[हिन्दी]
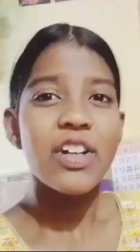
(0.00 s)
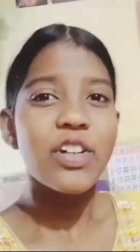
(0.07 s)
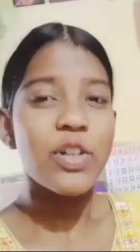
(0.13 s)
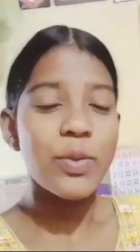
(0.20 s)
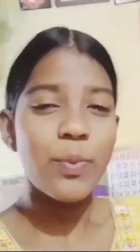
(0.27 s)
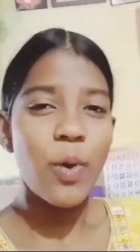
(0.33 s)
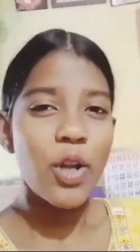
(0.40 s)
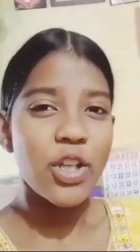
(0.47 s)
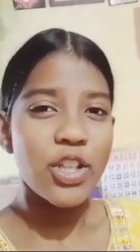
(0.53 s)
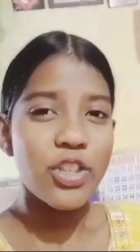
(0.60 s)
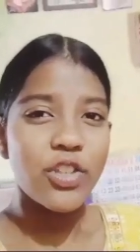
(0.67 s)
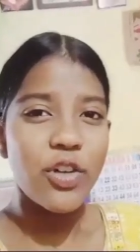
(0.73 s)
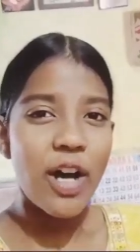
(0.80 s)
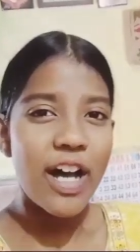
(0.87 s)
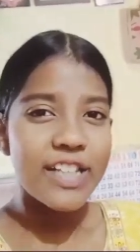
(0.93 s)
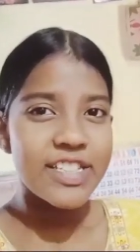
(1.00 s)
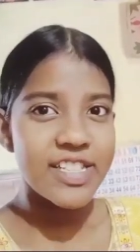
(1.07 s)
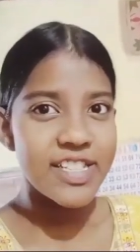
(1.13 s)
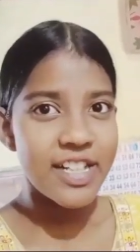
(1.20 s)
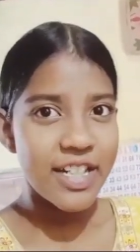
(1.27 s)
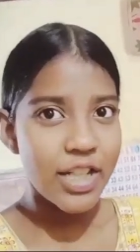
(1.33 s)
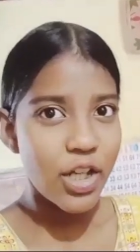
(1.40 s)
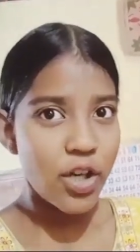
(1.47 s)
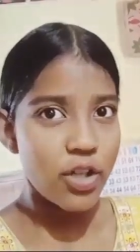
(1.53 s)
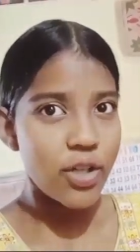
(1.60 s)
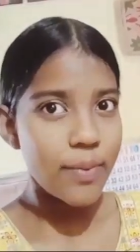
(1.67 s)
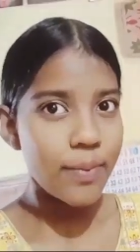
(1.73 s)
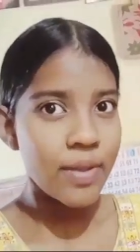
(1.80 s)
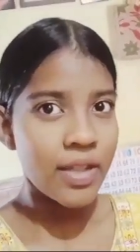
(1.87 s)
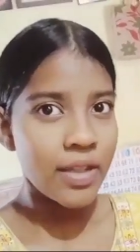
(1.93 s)
गुड मॉर्निंग तो आज है संडे और
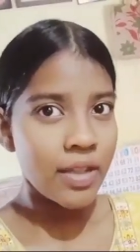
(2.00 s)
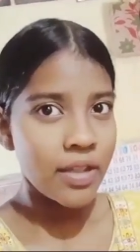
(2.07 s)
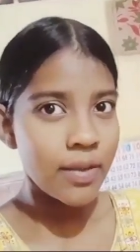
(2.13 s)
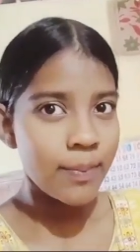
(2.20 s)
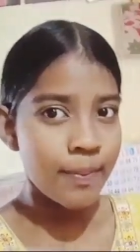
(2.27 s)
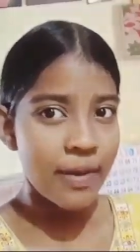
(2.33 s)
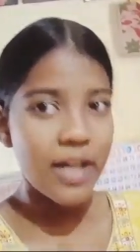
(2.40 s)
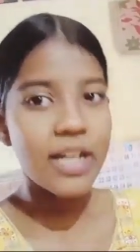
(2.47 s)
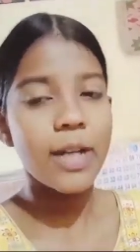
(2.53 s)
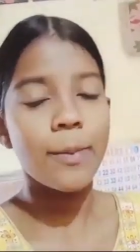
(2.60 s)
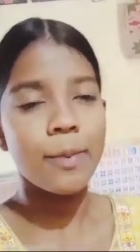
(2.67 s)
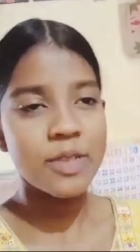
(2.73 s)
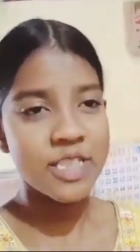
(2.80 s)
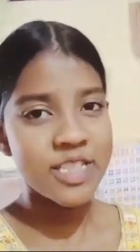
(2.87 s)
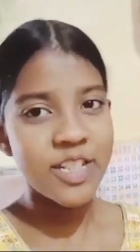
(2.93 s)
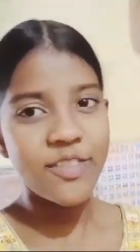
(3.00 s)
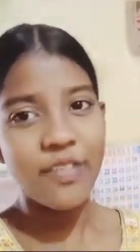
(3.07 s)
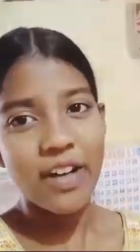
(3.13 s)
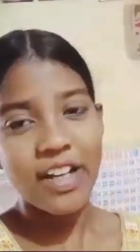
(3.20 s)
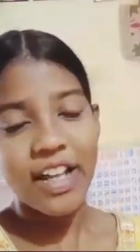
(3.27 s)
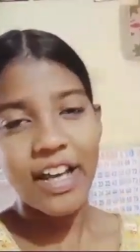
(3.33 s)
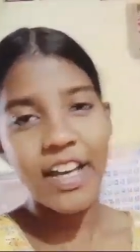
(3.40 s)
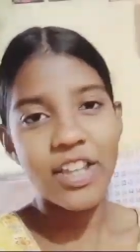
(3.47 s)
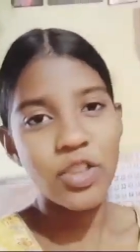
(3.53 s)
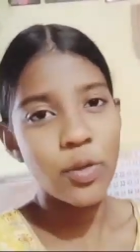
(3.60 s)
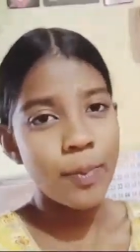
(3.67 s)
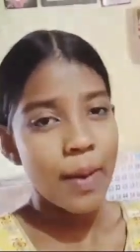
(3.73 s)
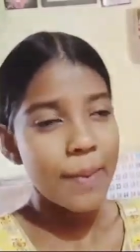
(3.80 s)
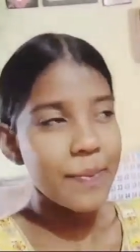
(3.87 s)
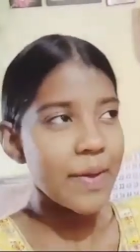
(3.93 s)
अभी बारह बजने वाला है तो
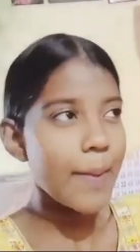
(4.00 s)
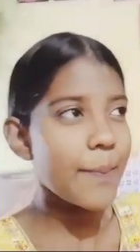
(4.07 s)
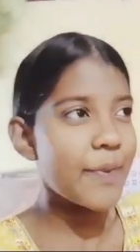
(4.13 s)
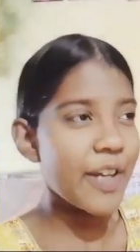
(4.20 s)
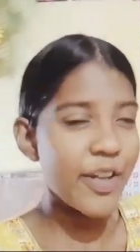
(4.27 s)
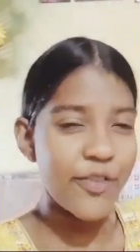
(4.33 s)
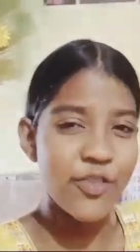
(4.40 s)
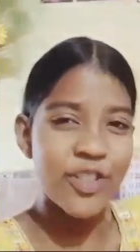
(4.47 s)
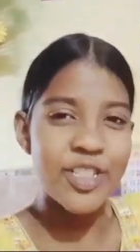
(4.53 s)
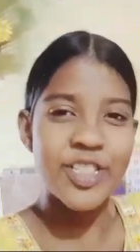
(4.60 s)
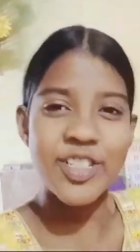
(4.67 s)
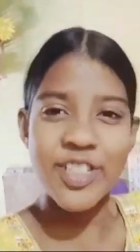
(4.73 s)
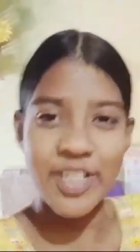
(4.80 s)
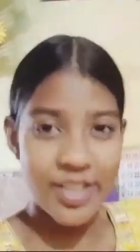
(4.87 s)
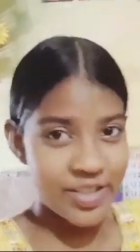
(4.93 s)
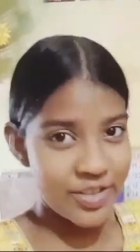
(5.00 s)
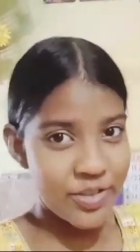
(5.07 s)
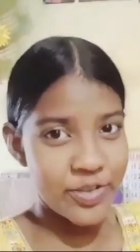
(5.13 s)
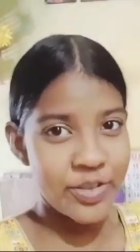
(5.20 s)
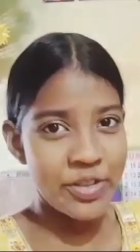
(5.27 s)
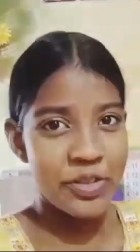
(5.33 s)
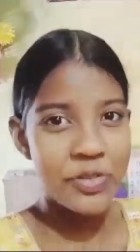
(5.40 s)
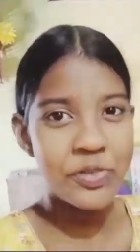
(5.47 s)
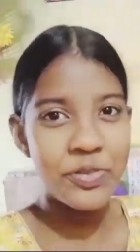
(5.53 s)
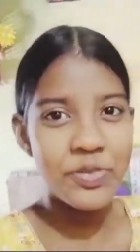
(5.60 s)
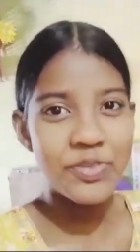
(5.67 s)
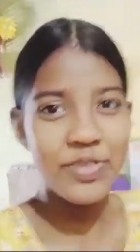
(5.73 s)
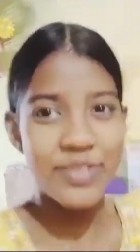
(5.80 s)
मैं अपना ब्रेकफास्ट कर चुकी हूँ